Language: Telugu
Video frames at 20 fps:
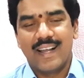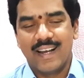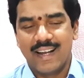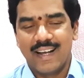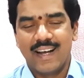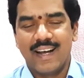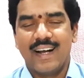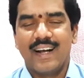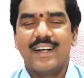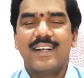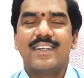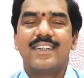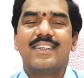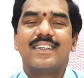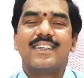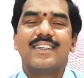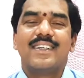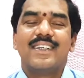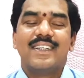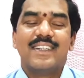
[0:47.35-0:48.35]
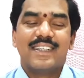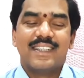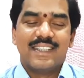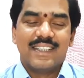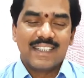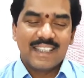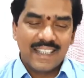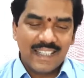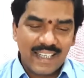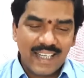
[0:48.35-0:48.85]
అలా
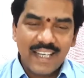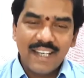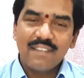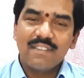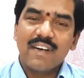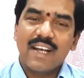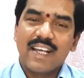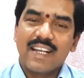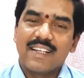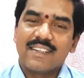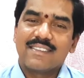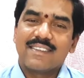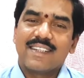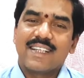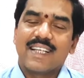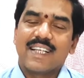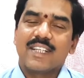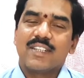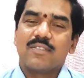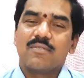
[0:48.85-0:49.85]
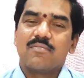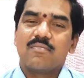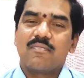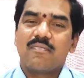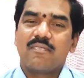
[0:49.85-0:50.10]
ఈ వైరస్కి